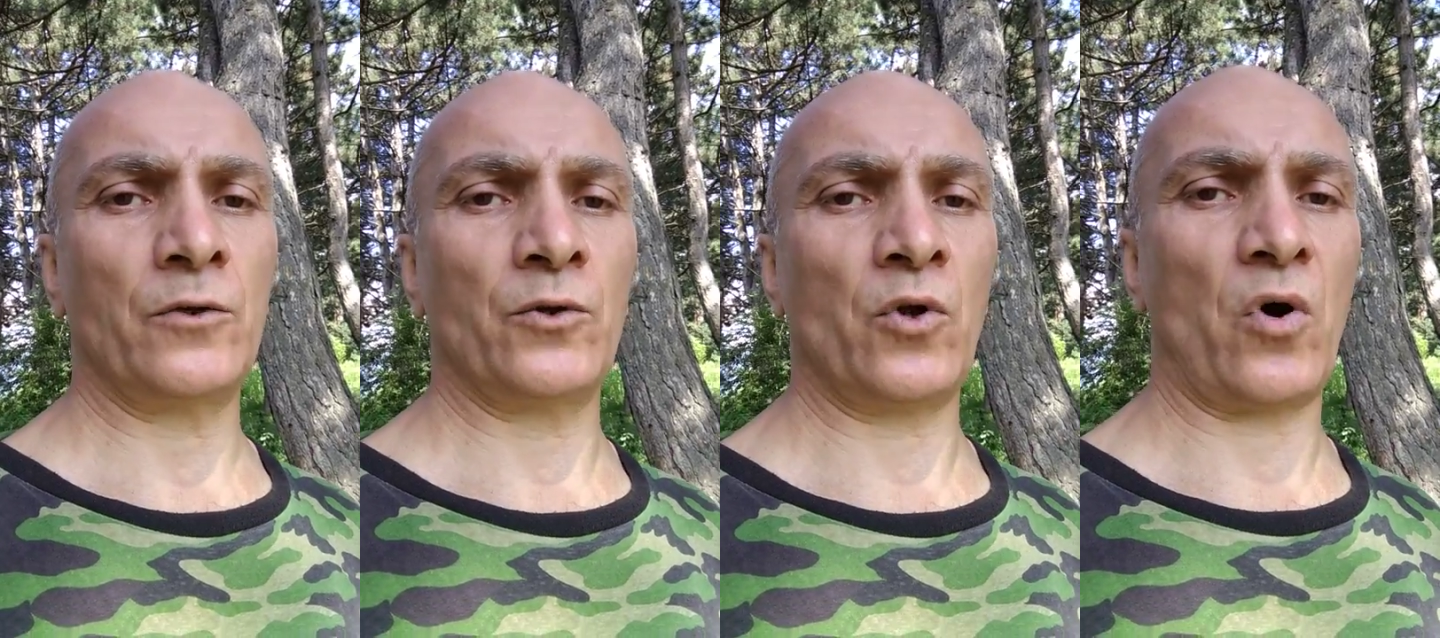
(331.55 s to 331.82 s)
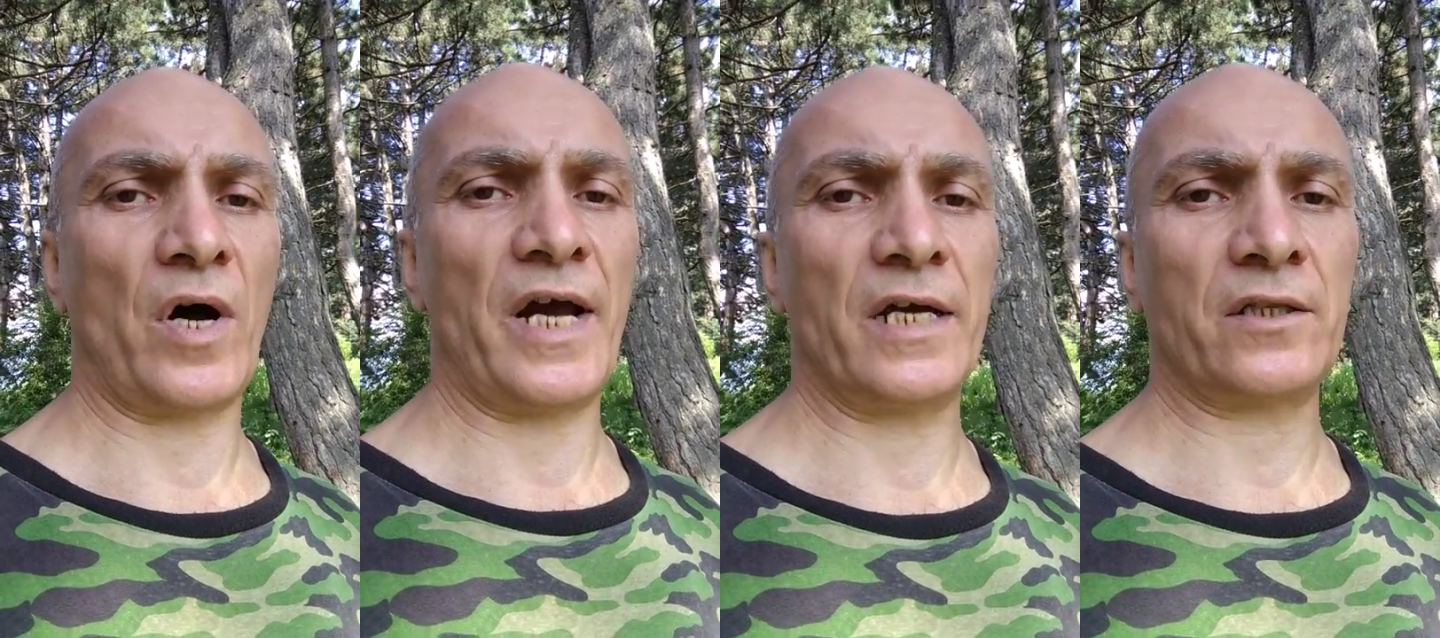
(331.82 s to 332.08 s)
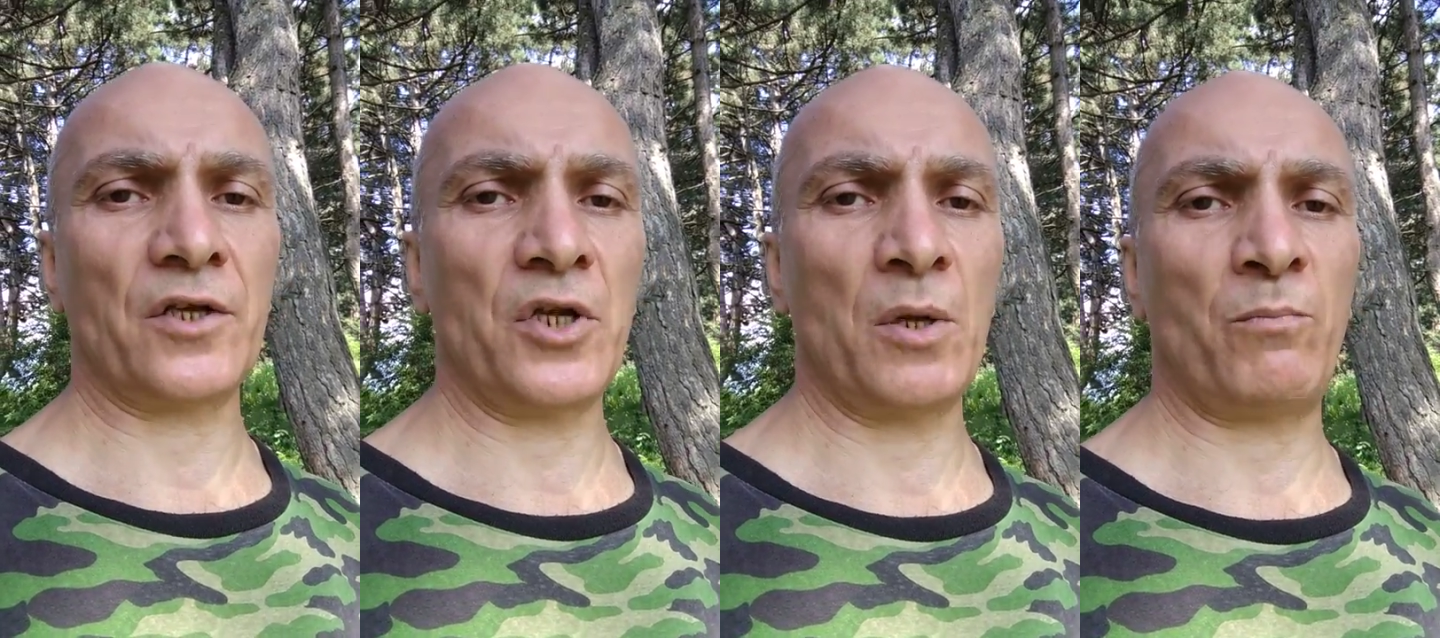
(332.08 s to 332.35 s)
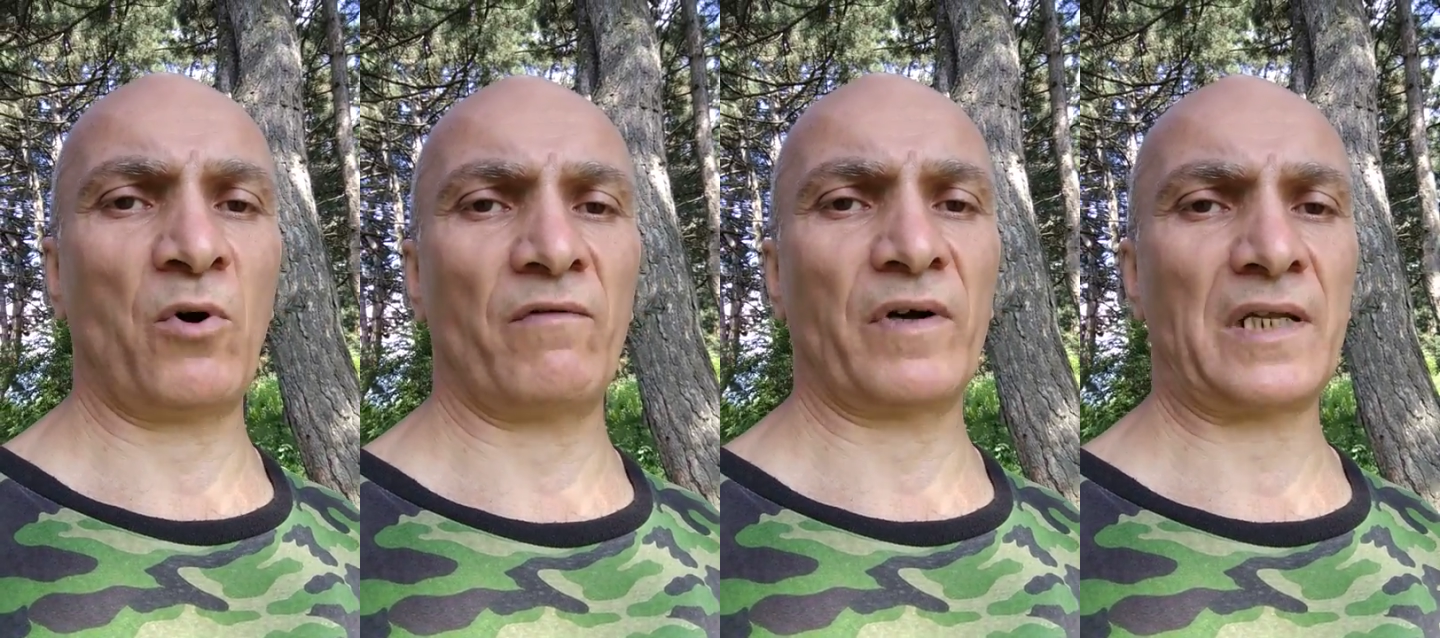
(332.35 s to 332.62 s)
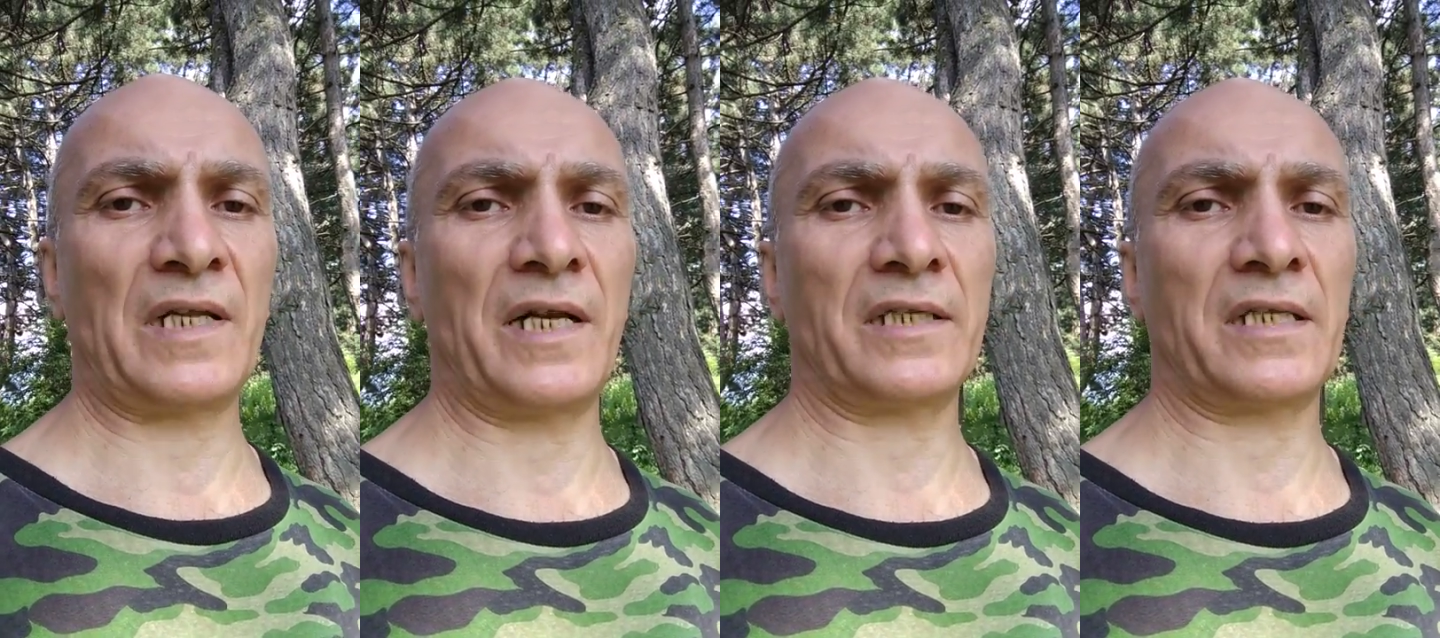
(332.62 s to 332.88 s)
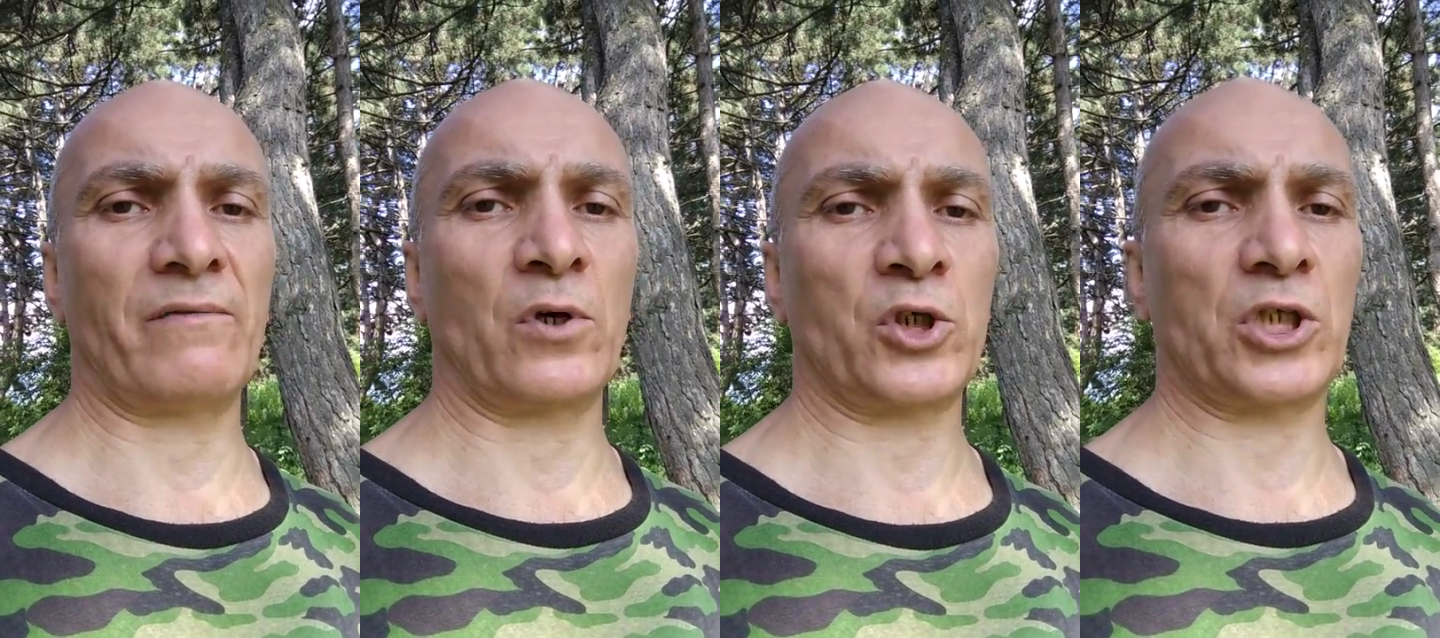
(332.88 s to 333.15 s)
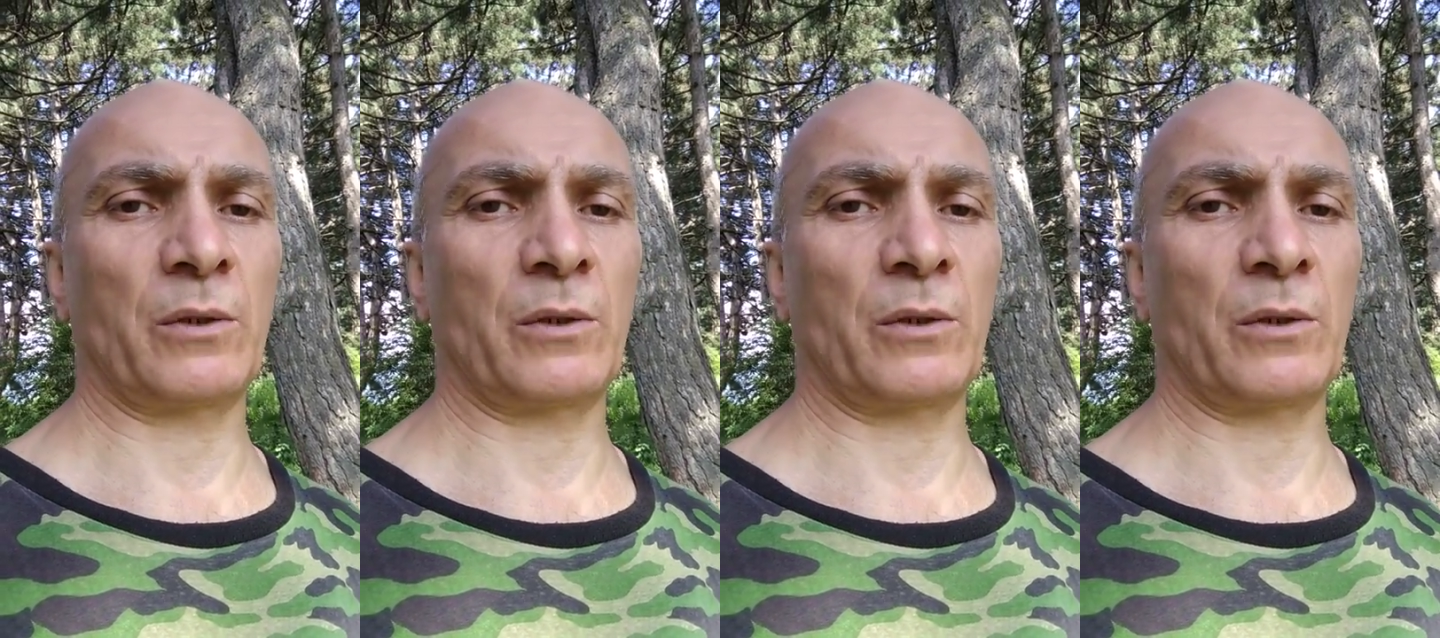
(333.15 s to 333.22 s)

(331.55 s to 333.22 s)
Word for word: но это не повод для того,